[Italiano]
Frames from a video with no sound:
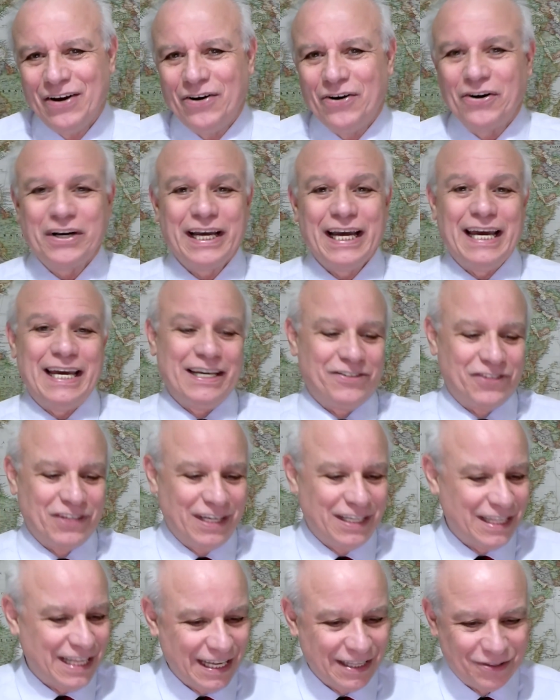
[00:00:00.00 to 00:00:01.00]
ok, ci
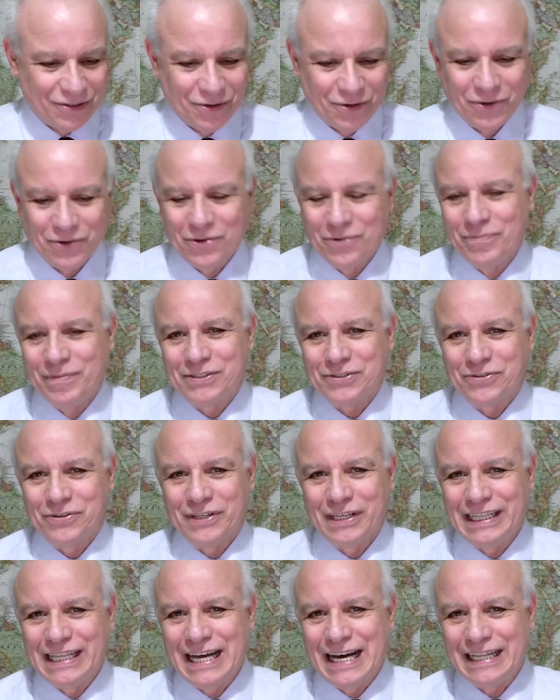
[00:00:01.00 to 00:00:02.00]
hai detto come
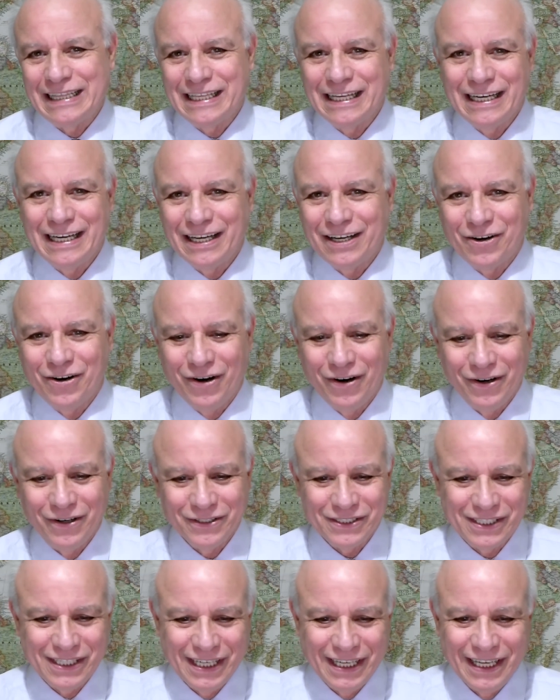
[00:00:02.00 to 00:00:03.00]
sono andate le
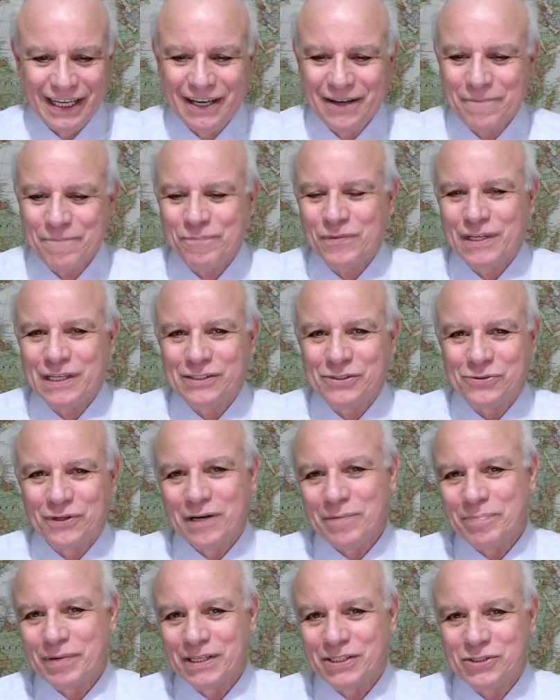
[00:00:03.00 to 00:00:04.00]
cose
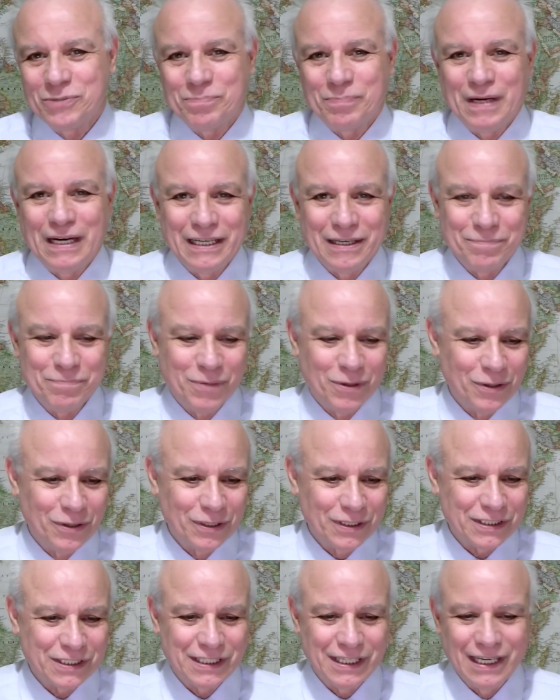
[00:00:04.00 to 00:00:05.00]
sulle principali
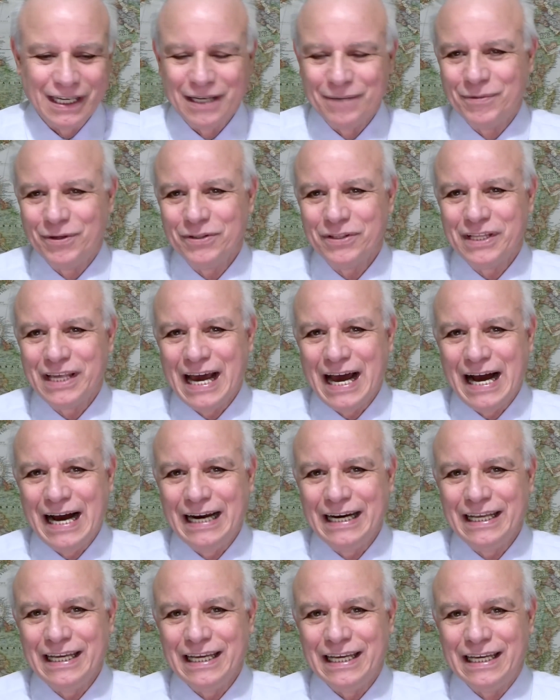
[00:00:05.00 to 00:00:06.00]
borse
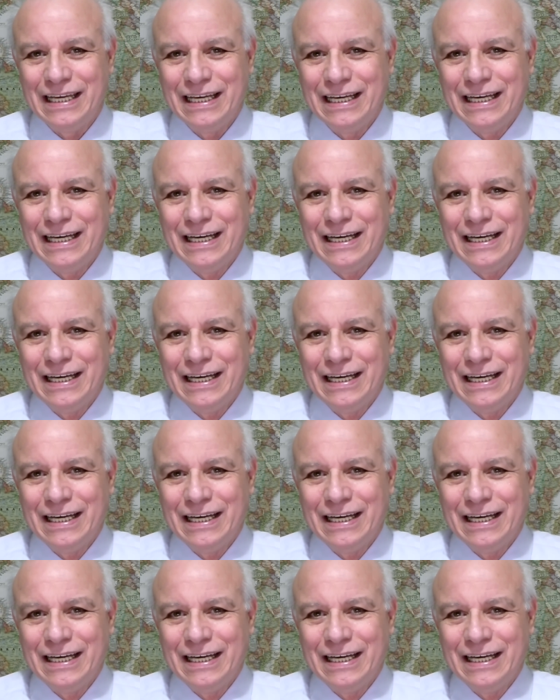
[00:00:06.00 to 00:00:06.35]
mondiali,